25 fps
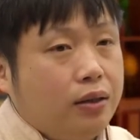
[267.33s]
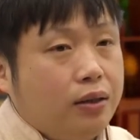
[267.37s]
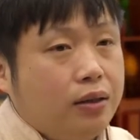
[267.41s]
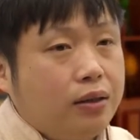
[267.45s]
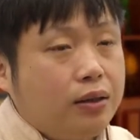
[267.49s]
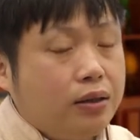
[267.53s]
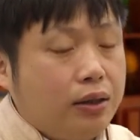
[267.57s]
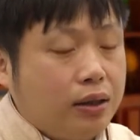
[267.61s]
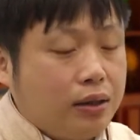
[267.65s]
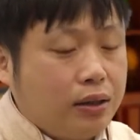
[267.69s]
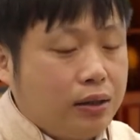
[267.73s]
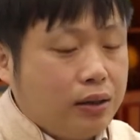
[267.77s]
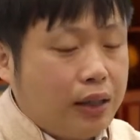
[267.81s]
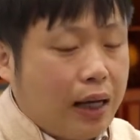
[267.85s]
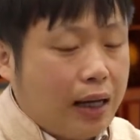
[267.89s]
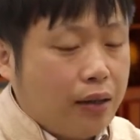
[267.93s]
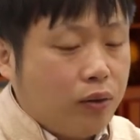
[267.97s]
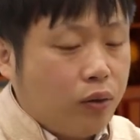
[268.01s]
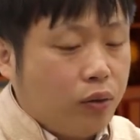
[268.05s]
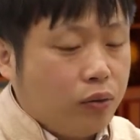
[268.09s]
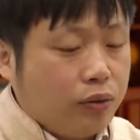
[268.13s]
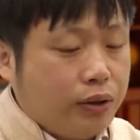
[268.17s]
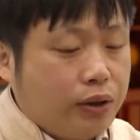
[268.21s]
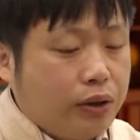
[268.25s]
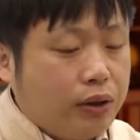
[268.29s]
也这是他
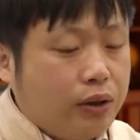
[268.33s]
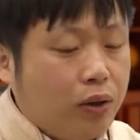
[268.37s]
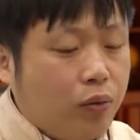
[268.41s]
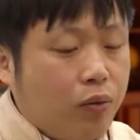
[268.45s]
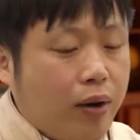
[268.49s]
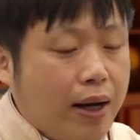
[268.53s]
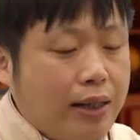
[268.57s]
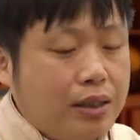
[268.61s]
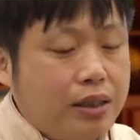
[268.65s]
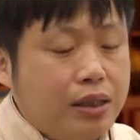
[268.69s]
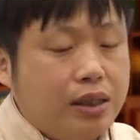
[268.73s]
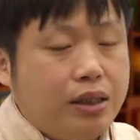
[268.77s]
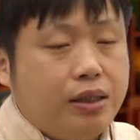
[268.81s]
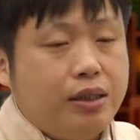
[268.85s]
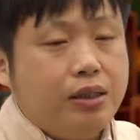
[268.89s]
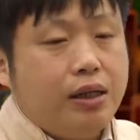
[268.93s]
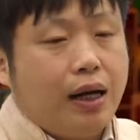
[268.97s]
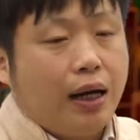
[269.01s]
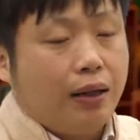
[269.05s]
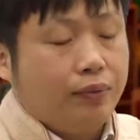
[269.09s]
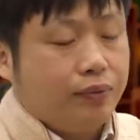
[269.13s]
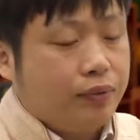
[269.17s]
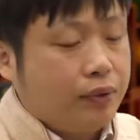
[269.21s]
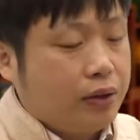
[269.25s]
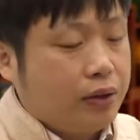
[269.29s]
统治的晚期了。